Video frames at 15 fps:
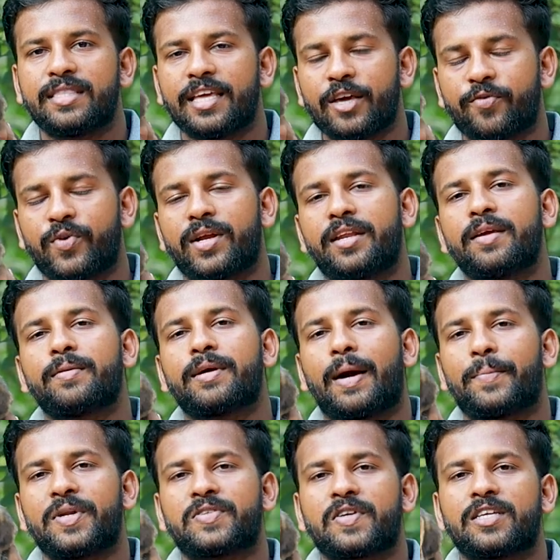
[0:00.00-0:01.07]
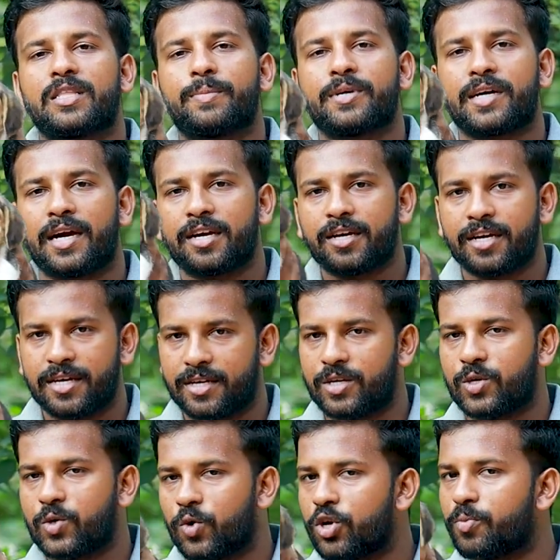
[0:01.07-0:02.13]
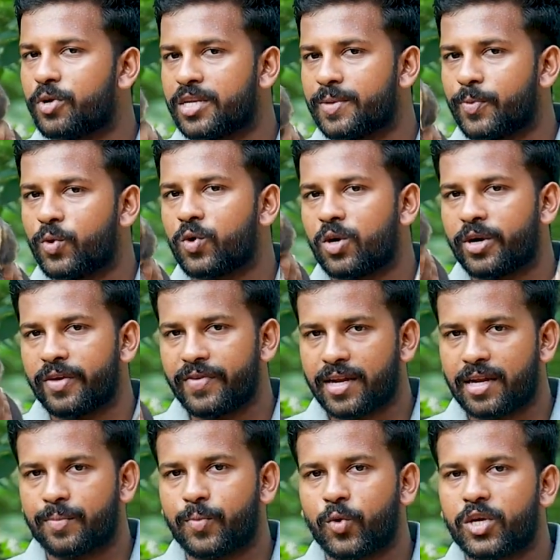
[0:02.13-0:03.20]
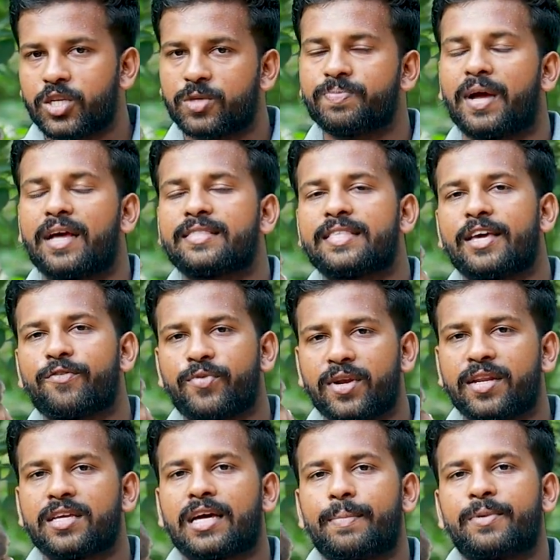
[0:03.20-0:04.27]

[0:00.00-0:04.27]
இதே ஃபீடிங் கம்பல்சரி நமக்கு அங்கே கொண்டு போயிட்டு இப்போ உங்களுடைய வீட்டில் போயிட்டும் அதே ஃபீடிங்